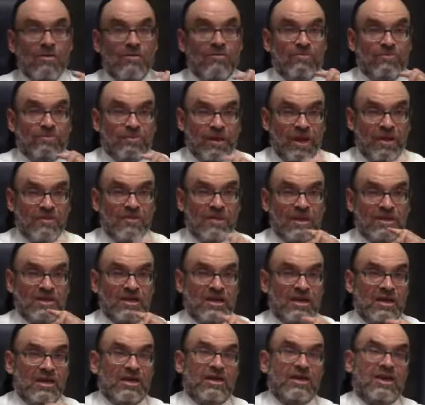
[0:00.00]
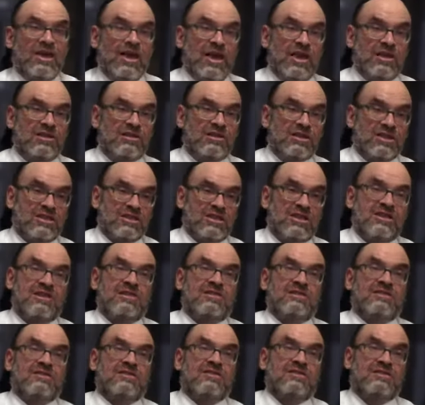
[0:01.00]
Prima di leggere
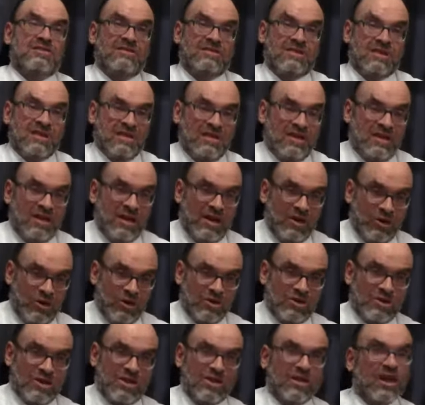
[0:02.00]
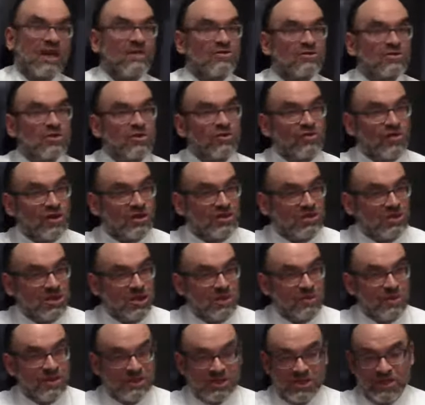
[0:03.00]
eh, la nota di Rav
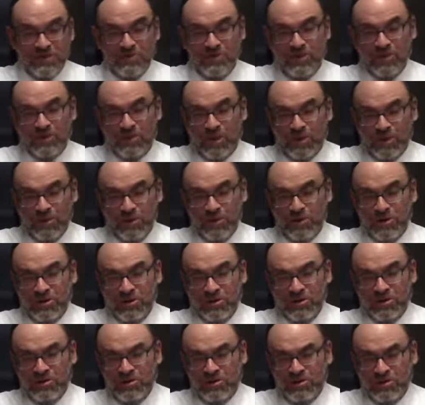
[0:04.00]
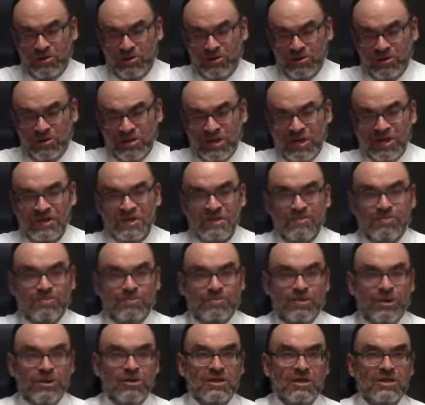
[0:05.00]
Soloveitchik, però vi propongo di studiare
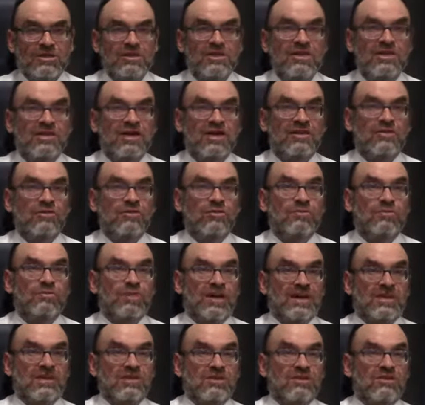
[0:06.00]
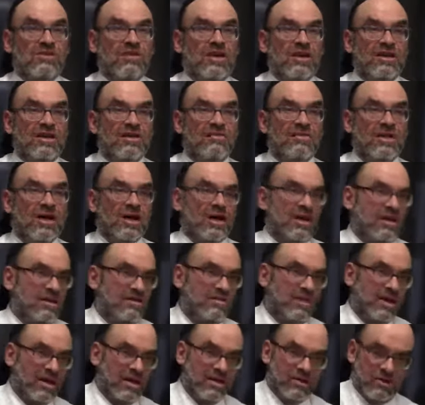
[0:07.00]
poche righe di un passo della Gemara in
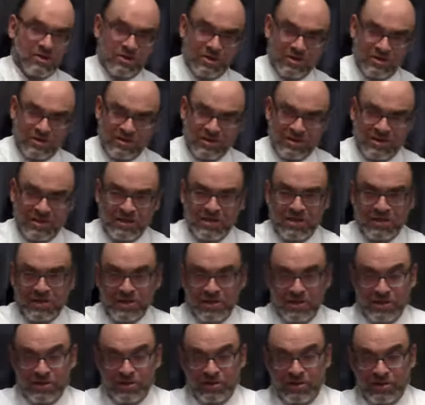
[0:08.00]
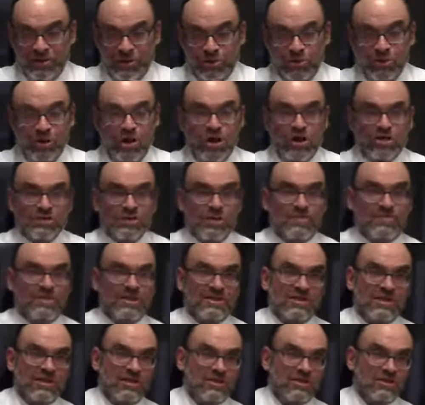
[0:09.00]
Berachot, di cui ho
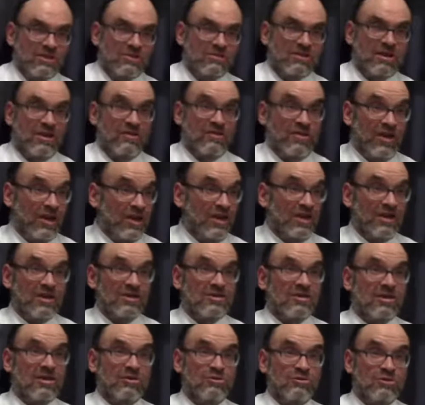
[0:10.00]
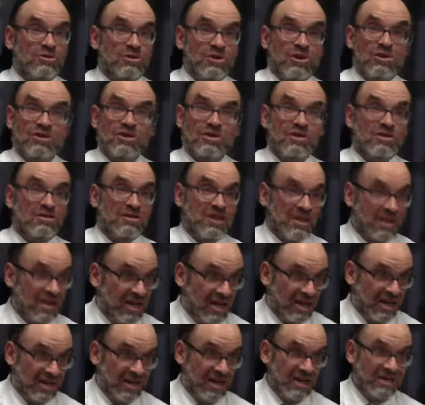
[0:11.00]
reperito una vecchia traduzione
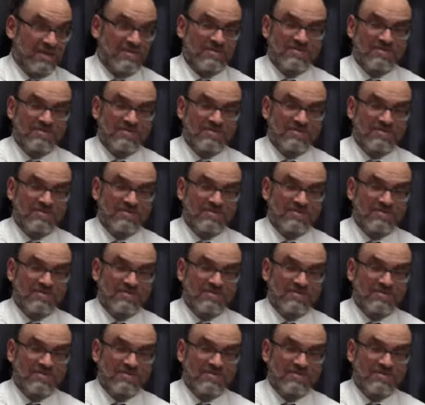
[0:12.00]
italiana,